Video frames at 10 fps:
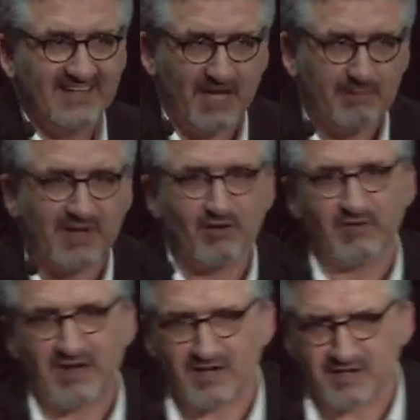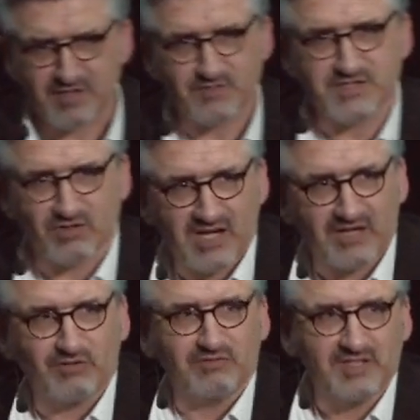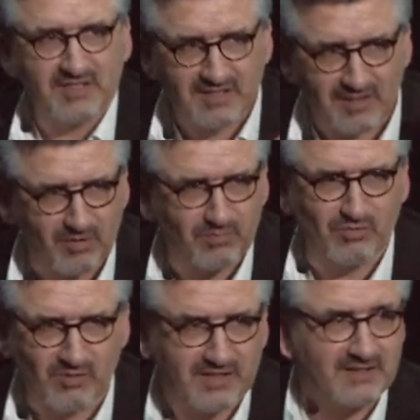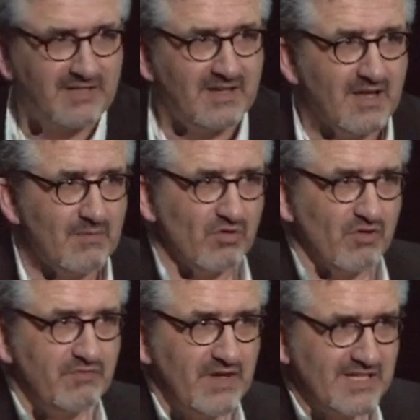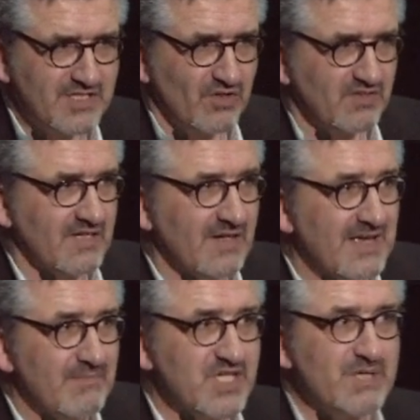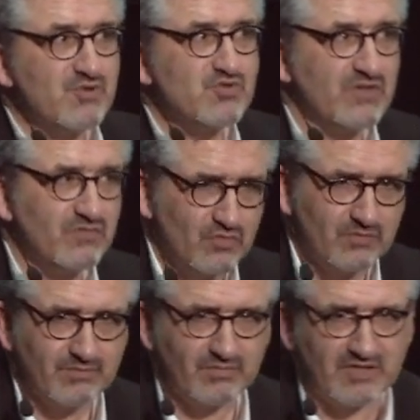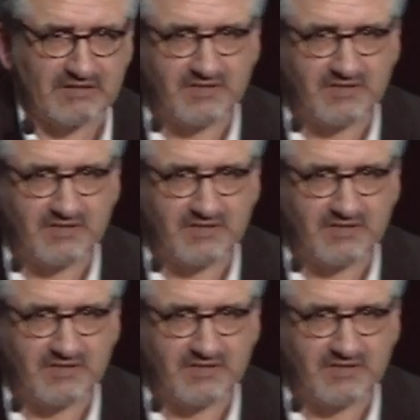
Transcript: après, on va, je vais sur Cracovie, un peu plus loin, pour le faire et sortir. Mais j'ai besoin de vous pour la faire